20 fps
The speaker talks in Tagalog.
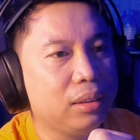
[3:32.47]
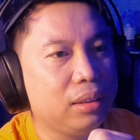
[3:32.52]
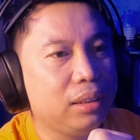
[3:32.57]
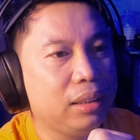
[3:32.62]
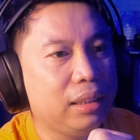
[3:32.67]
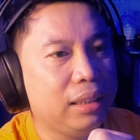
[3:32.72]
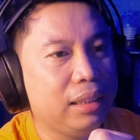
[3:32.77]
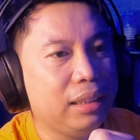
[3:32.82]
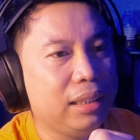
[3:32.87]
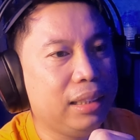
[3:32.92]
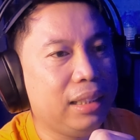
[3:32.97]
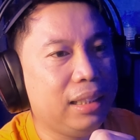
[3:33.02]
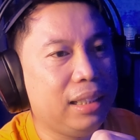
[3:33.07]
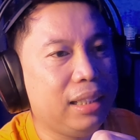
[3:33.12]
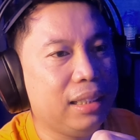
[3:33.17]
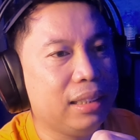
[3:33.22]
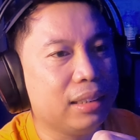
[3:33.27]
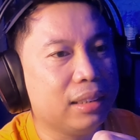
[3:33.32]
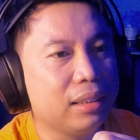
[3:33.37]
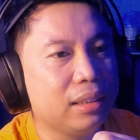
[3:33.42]
Inay-inay
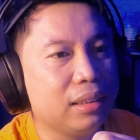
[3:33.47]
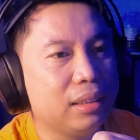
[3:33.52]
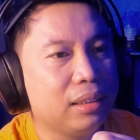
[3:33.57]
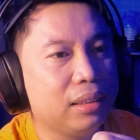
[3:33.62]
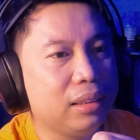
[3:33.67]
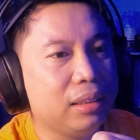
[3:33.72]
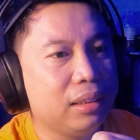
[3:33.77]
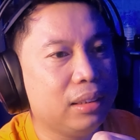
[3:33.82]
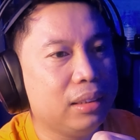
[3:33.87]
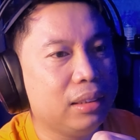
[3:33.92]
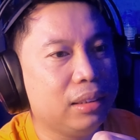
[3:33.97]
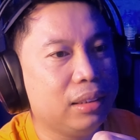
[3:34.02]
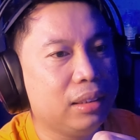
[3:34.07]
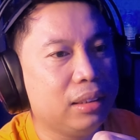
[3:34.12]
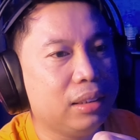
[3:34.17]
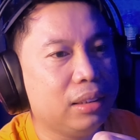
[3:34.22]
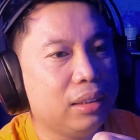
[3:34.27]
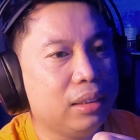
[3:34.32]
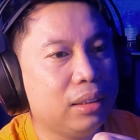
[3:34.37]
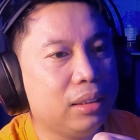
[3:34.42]
lang.
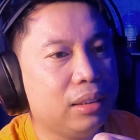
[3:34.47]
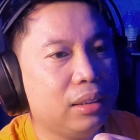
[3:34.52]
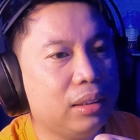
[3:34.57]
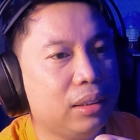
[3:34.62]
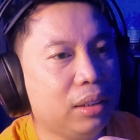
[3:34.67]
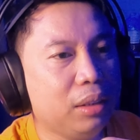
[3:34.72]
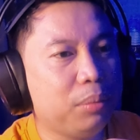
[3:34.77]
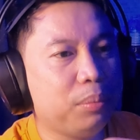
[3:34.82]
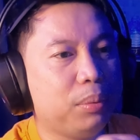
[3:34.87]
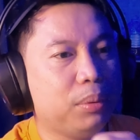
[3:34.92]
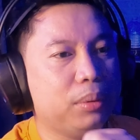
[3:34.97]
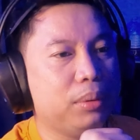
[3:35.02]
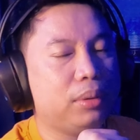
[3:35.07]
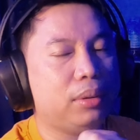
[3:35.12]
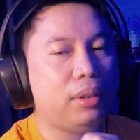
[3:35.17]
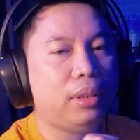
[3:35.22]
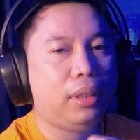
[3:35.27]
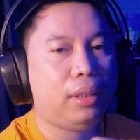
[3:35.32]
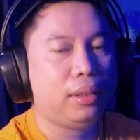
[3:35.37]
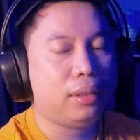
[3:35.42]
Ay,
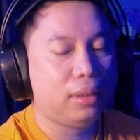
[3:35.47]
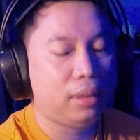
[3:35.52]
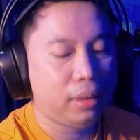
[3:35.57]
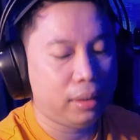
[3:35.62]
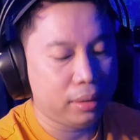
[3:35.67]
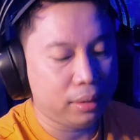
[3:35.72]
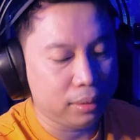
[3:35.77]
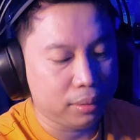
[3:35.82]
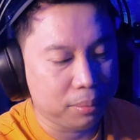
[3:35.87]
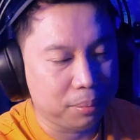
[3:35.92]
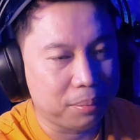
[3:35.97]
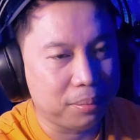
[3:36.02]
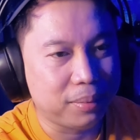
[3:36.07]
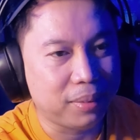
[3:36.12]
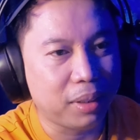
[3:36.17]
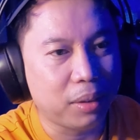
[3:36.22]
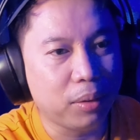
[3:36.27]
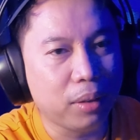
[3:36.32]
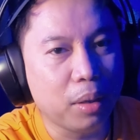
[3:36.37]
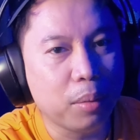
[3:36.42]
putik na.
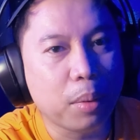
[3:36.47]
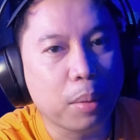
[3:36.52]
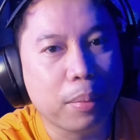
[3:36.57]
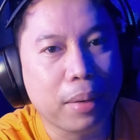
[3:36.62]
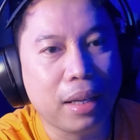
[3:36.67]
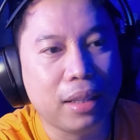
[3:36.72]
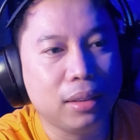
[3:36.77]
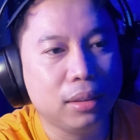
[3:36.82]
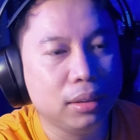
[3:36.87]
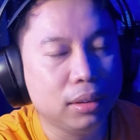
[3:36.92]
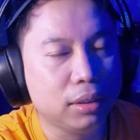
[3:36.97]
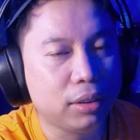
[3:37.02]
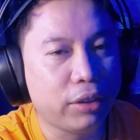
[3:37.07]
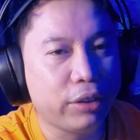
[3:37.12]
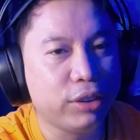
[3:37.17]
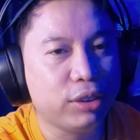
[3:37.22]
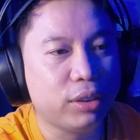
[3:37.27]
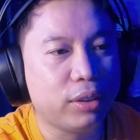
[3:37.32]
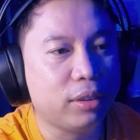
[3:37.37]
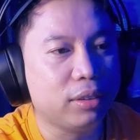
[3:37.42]
Ah, wala pa pala.
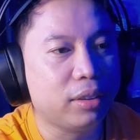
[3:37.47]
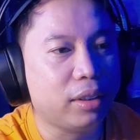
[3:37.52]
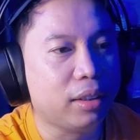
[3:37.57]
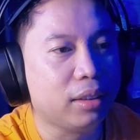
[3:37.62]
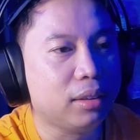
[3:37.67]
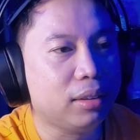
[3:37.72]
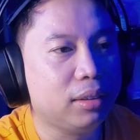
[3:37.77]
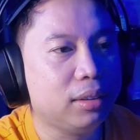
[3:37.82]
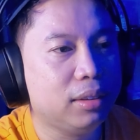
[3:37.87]
Sorry, sorry, sorry.